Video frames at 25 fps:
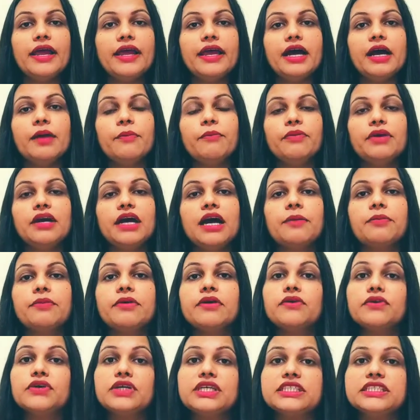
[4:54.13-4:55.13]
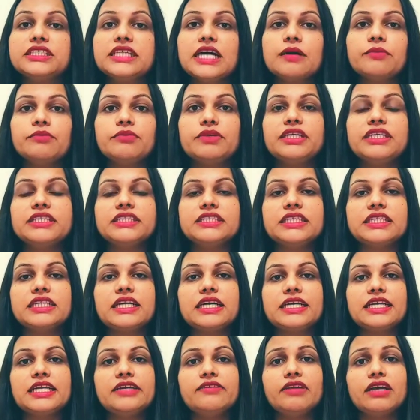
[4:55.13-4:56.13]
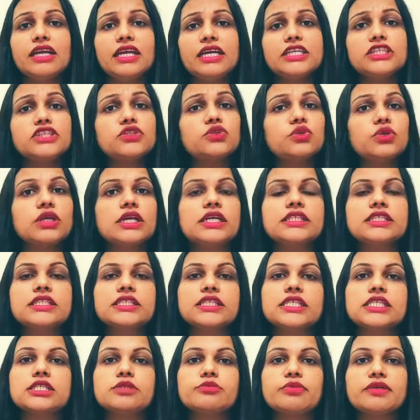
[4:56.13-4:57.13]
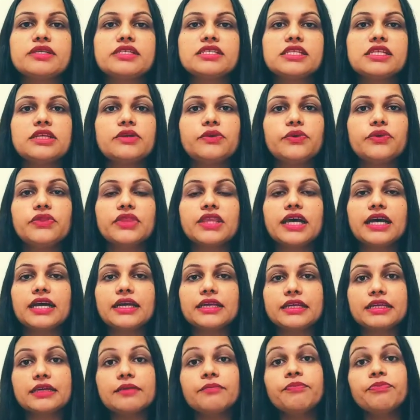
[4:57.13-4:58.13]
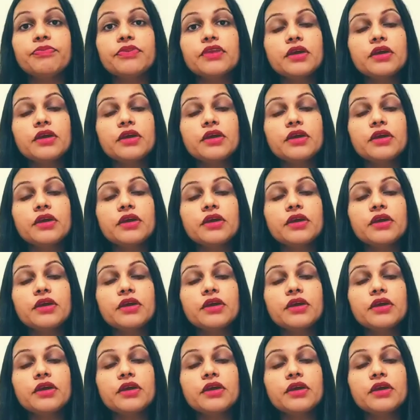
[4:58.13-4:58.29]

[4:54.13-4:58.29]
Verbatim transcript: है आपका आपका कोई एग्ज़ामिनेसन आने वाला है स्टूडेंट्स का स्पेशली होता है कि